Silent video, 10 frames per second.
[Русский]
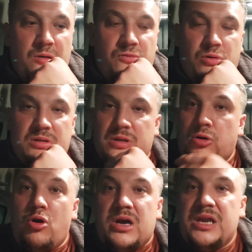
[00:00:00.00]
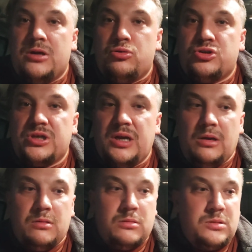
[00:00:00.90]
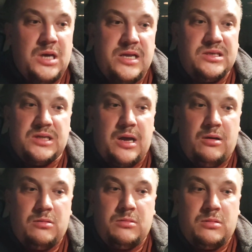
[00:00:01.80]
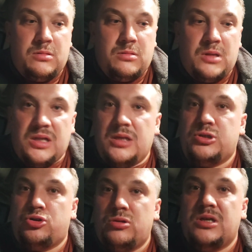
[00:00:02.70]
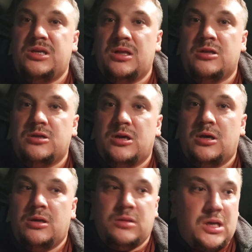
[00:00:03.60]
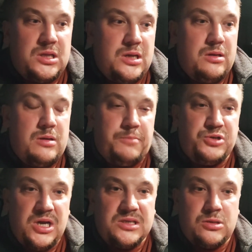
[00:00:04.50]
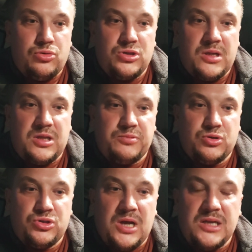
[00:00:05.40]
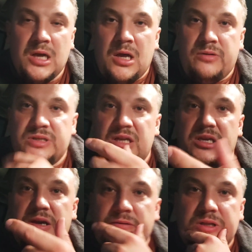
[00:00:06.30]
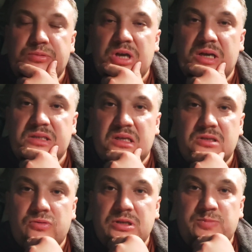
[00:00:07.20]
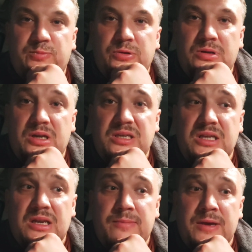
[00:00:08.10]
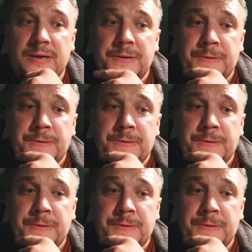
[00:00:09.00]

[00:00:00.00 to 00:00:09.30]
Вот. А такой крик души, я не знаю, э, надо что-то делать. Надо общаться, нужно это обсуждать. Знаете, я вот общаюсь сегодня с э, родителями,